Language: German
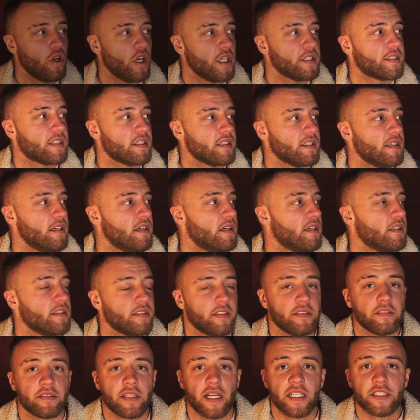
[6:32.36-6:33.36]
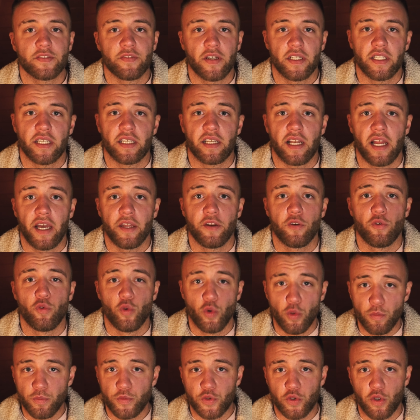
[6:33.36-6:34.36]
Leute, das war die kleine
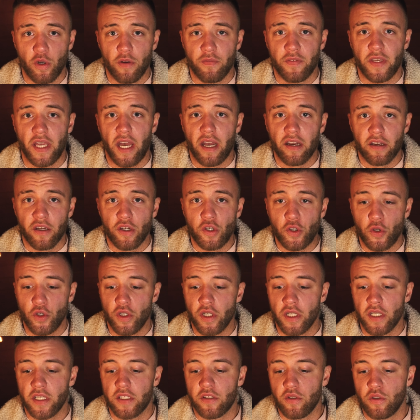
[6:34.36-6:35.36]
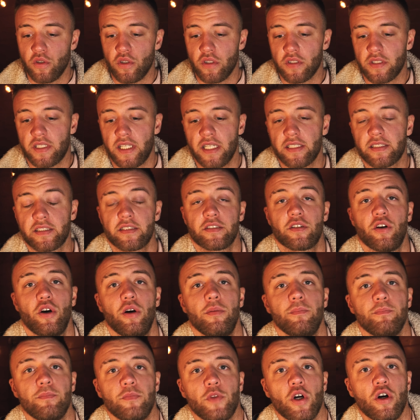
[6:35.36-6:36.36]
Roomtour wie angekündigt und jetzt
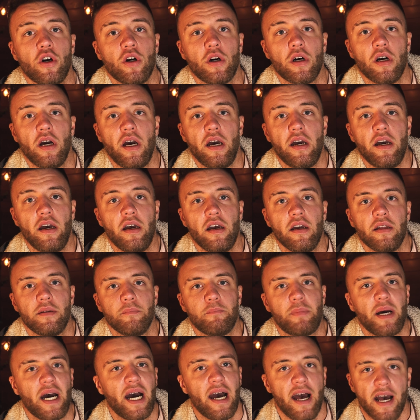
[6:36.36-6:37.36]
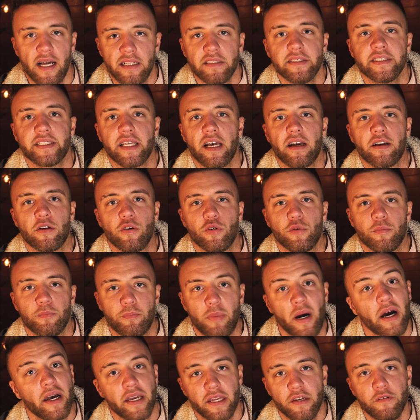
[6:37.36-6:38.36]
kommen noch äh, ein paar Ansagen und
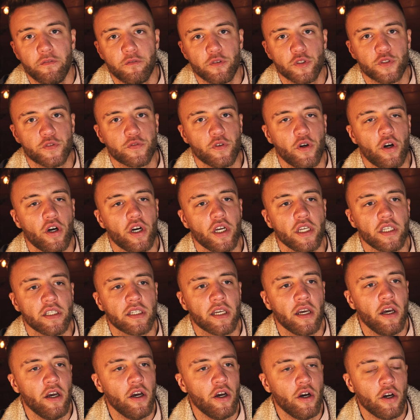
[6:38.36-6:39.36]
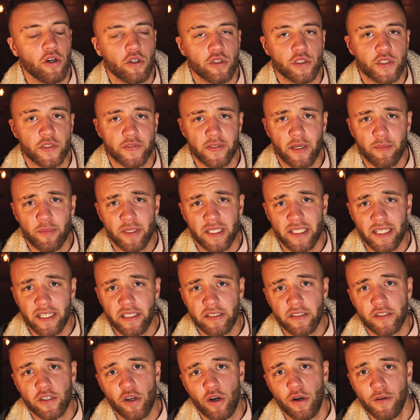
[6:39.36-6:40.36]
ein paar Infos für euch. Und zwar habe ich
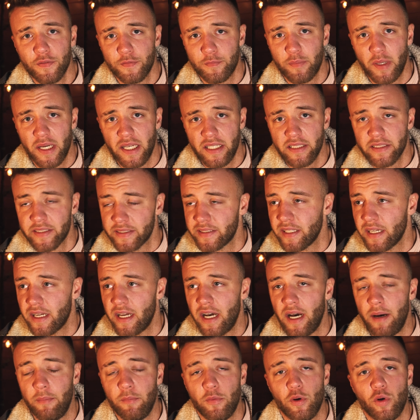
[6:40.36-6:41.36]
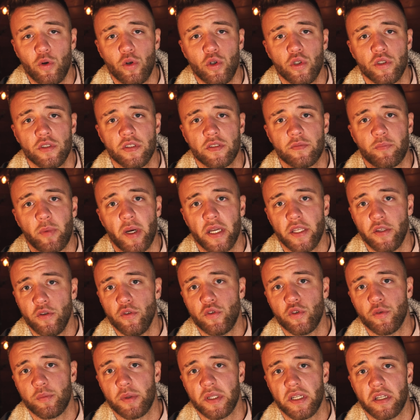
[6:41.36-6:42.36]
richtig oft bei Instagram und bei
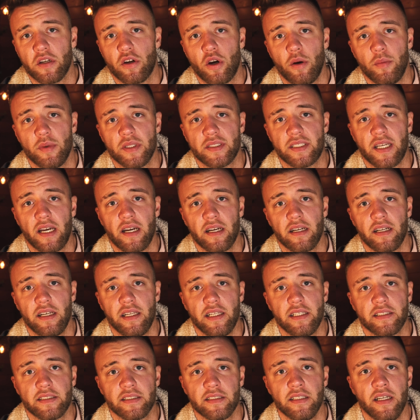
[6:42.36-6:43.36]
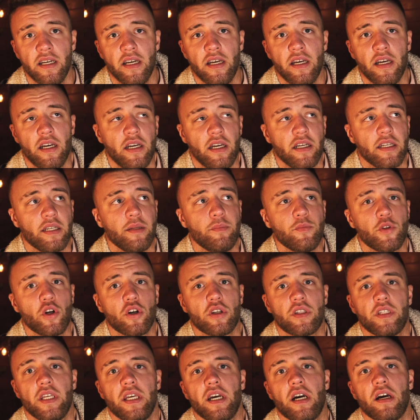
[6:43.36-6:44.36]
YouTube in den Kommentaren gelesen, nimm
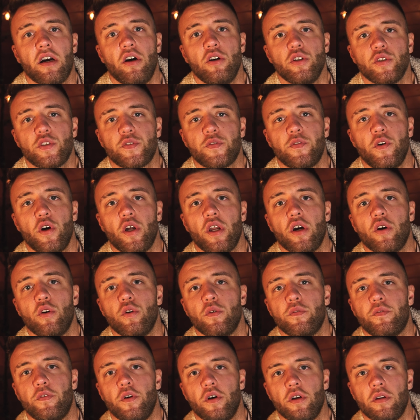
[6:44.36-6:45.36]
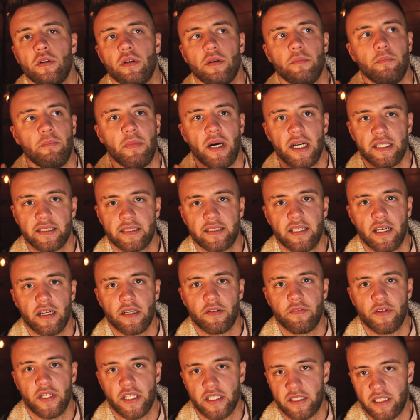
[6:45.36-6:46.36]
doch die Herausforderung von
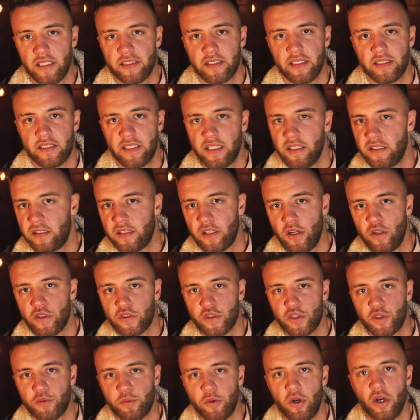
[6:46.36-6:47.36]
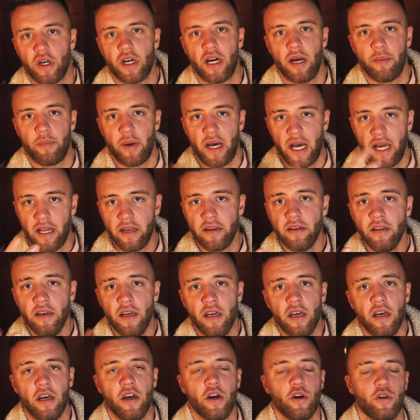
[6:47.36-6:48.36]
Masdag, wenn ich das jetzt richtig ausgesprochen habe, an.
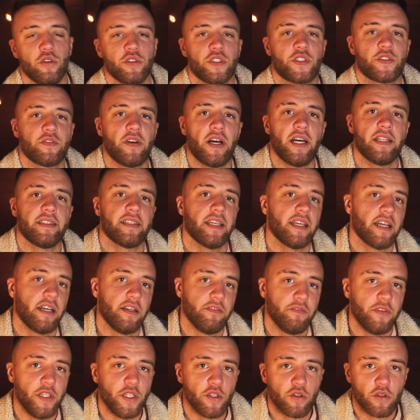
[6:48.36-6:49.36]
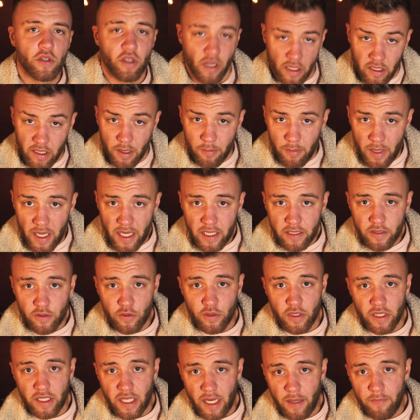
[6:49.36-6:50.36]
Und zwar hat er ein Video gemacht
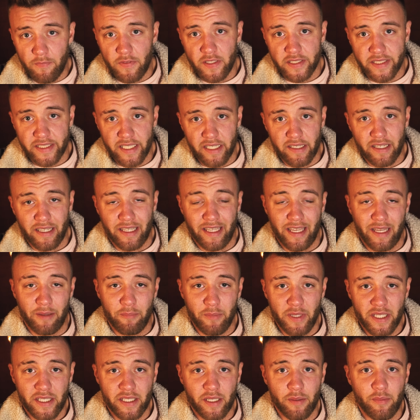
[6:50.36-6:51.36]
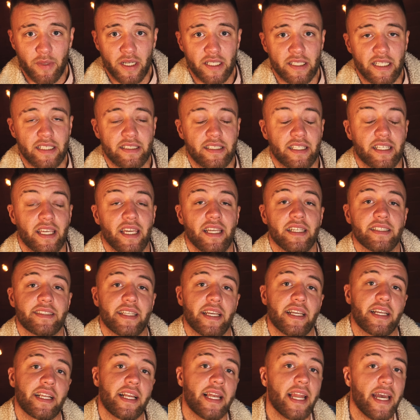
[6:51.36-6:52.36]
und eine Kampfansage gegen mich gemacht, dass ich gegen
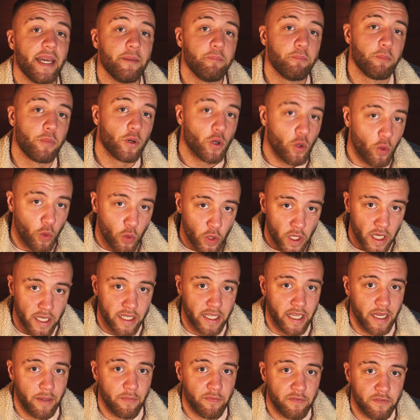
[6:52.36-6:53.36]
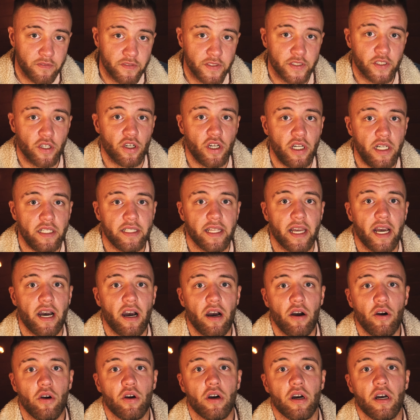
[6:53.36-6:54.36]
seinen kleinen Bruder kämpfen soll,
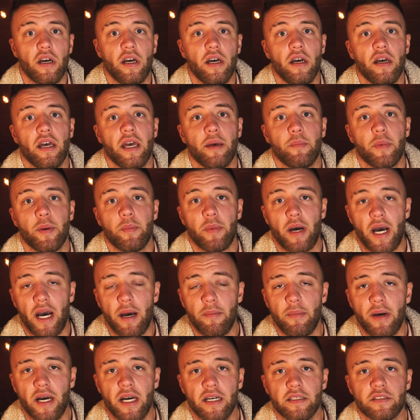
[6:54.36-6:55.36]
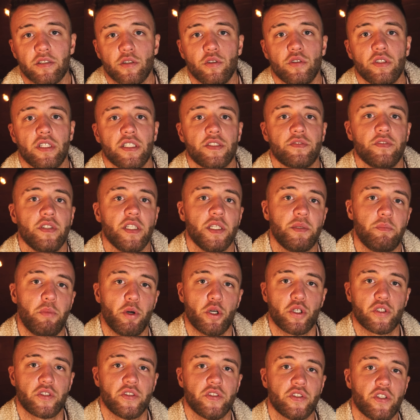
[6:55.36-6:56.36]
der auch äh, MMA macht und dass wir nicht
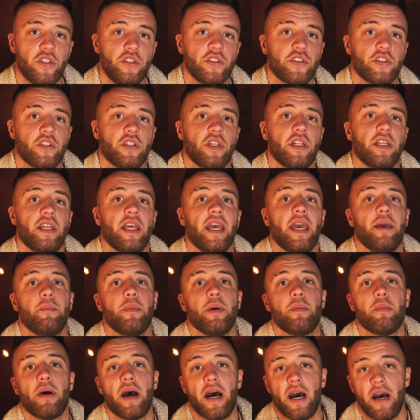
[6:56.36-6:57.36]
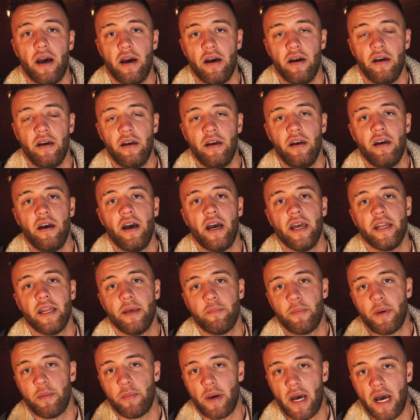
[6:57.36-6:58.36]
boxen sollen, sondern MMA,
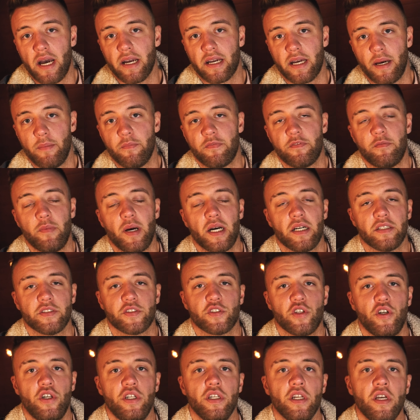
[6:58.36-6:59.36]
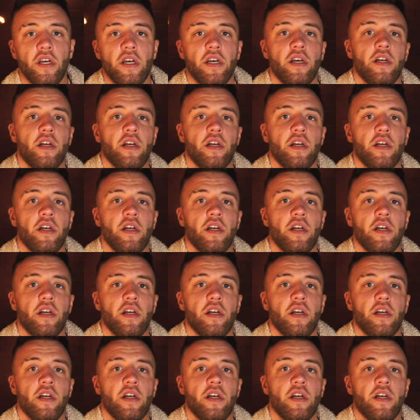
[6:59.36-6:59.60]
einen MMA-Kampf machen sollen.